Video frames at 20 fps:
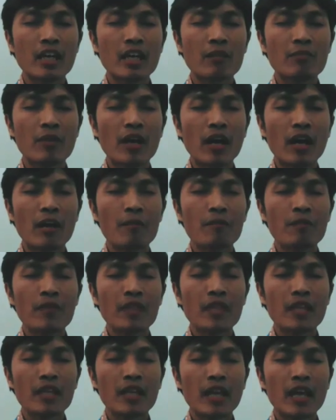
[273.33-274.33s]
sama
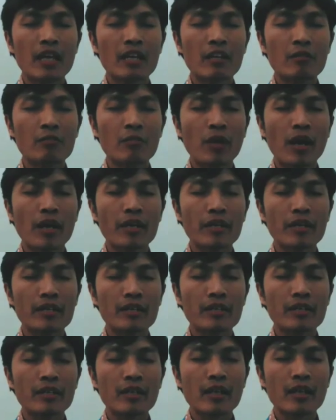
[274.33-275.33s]
dengan baik.